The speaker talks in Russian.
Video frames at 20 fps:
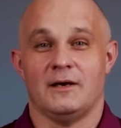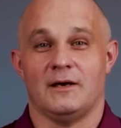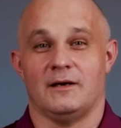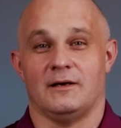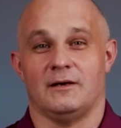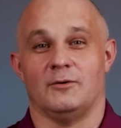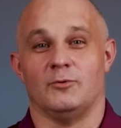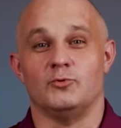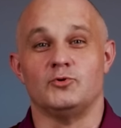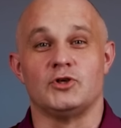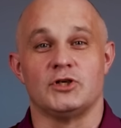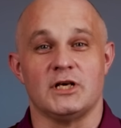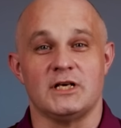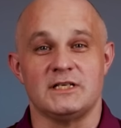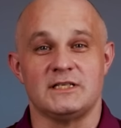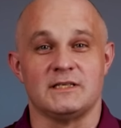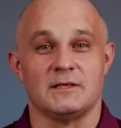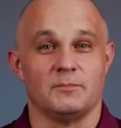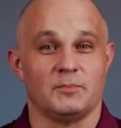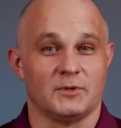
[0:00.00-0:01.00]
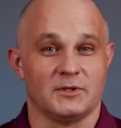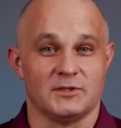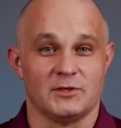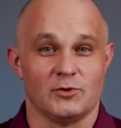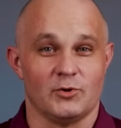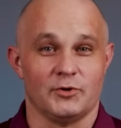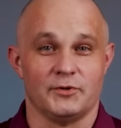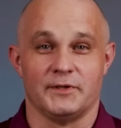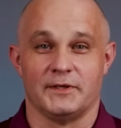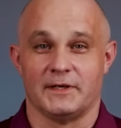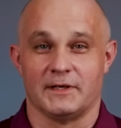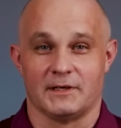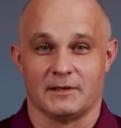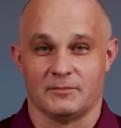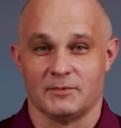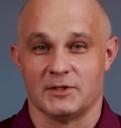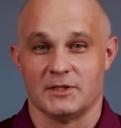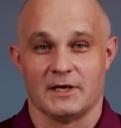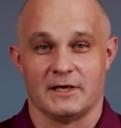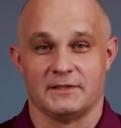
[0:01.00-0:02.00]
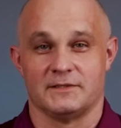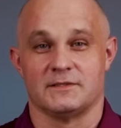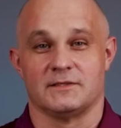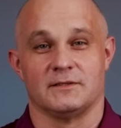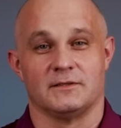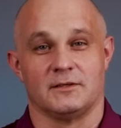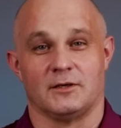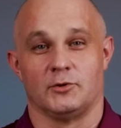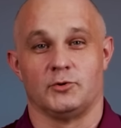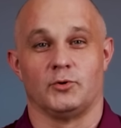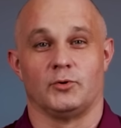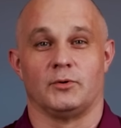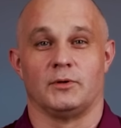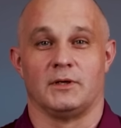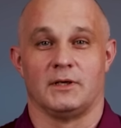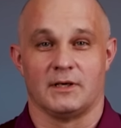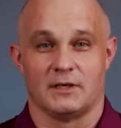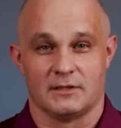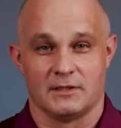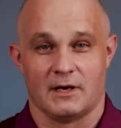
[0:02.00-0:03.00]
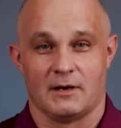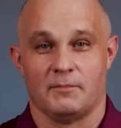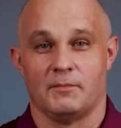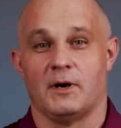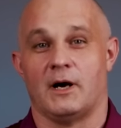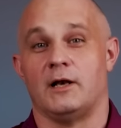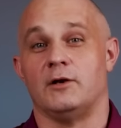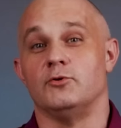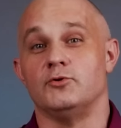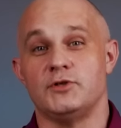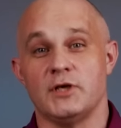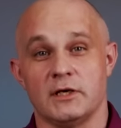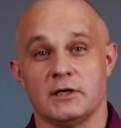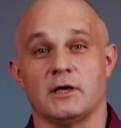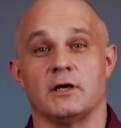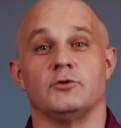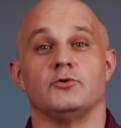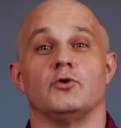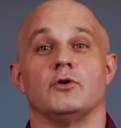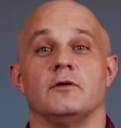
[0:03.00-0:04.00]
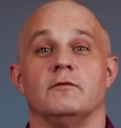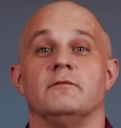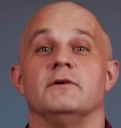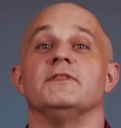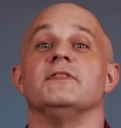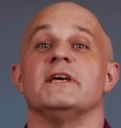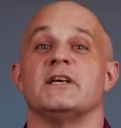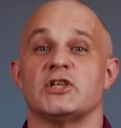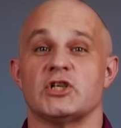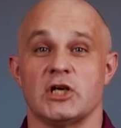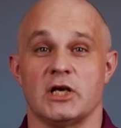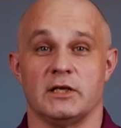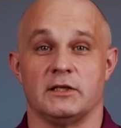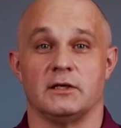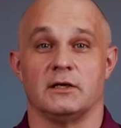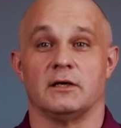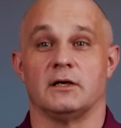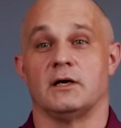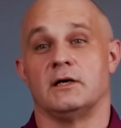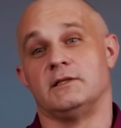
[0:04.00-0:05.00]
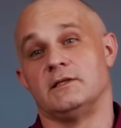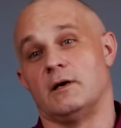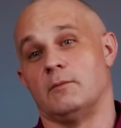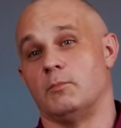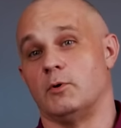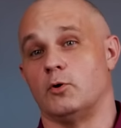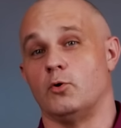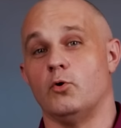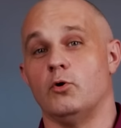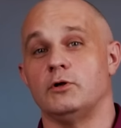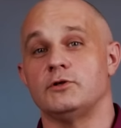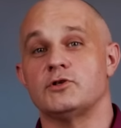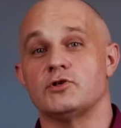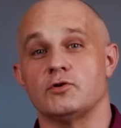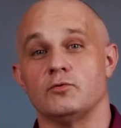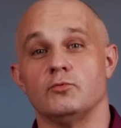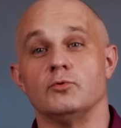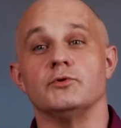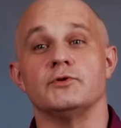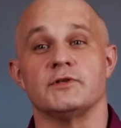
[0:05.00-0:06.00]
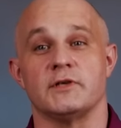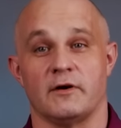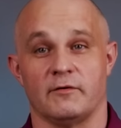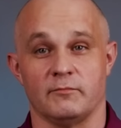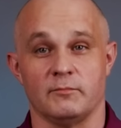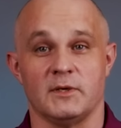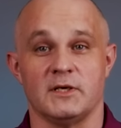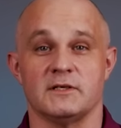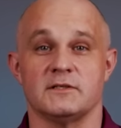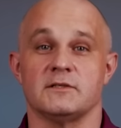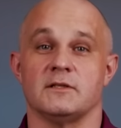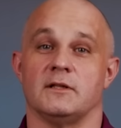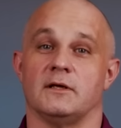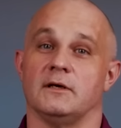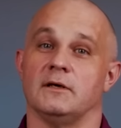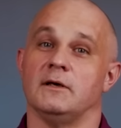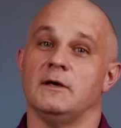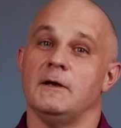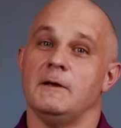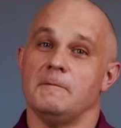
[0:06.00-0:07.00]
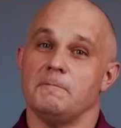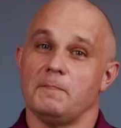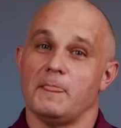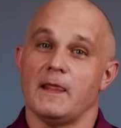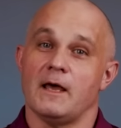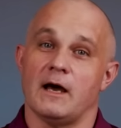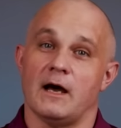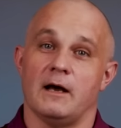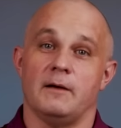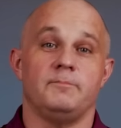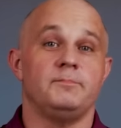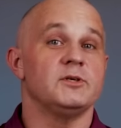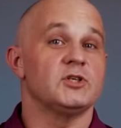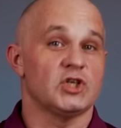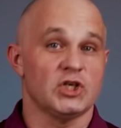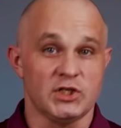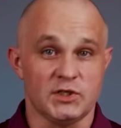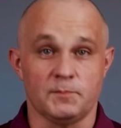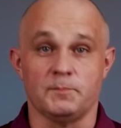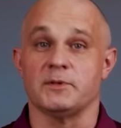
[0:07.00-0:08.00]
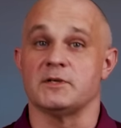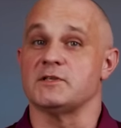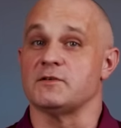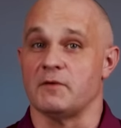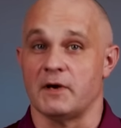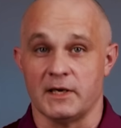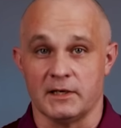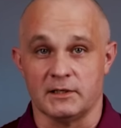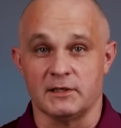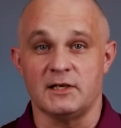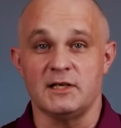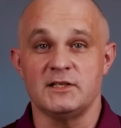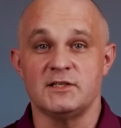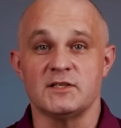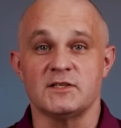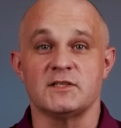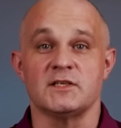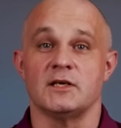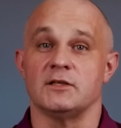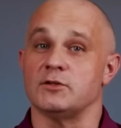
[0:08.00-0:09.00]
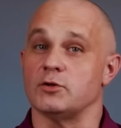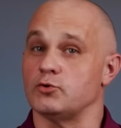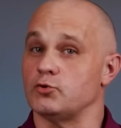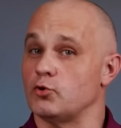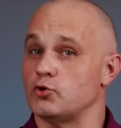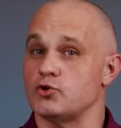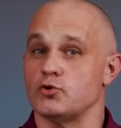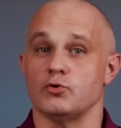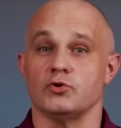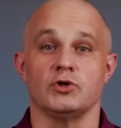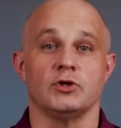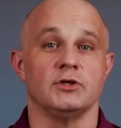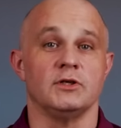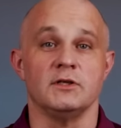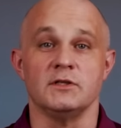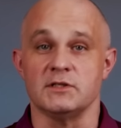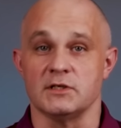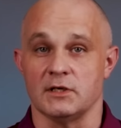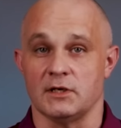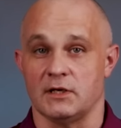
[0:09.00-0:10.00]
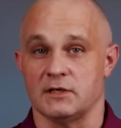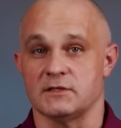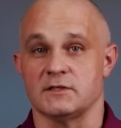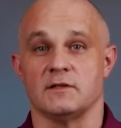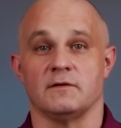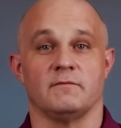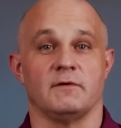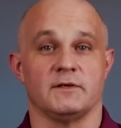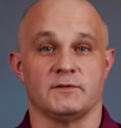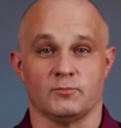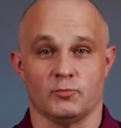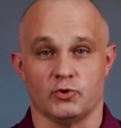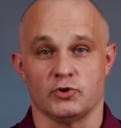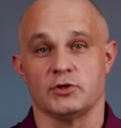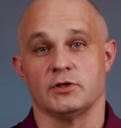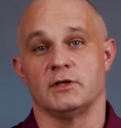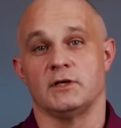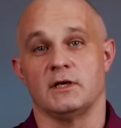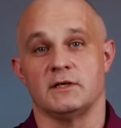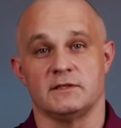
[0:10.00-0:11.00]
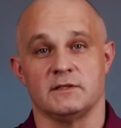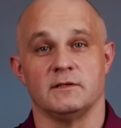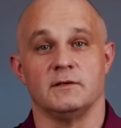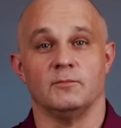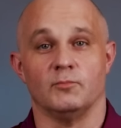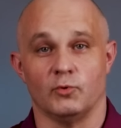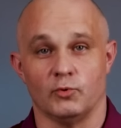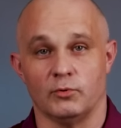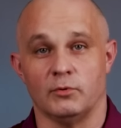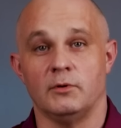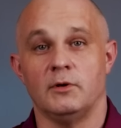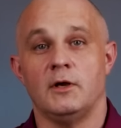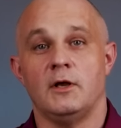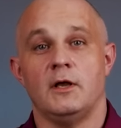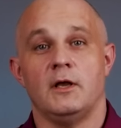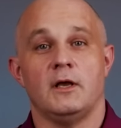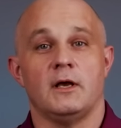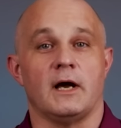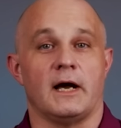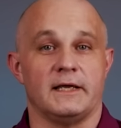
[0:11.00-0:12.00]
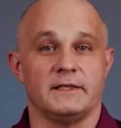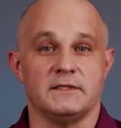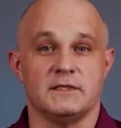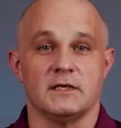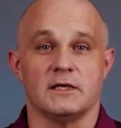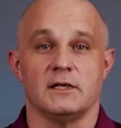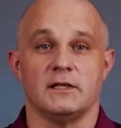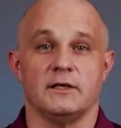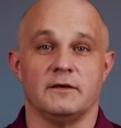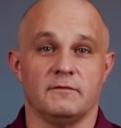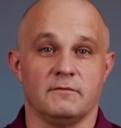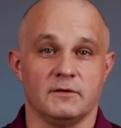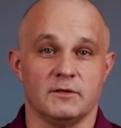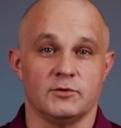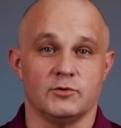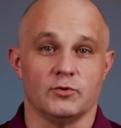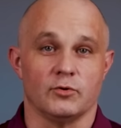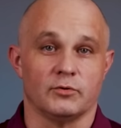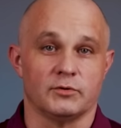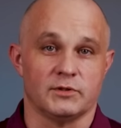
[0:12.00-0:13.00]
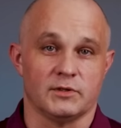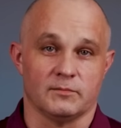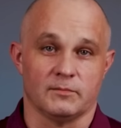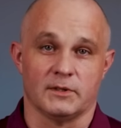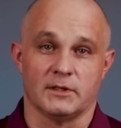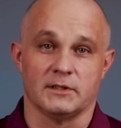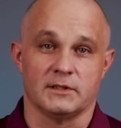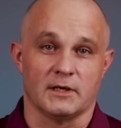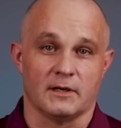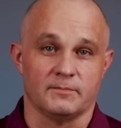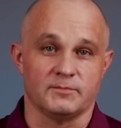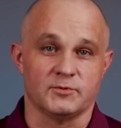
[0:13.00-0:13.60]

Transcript: э, учесть определенные рекомендации, которые я дам. А людей, которые в отношениях хотя бы год живут совместно, пишите про свои кризисы, это тоже очень интересно, возможно, я сниму отдельное видео, где мы это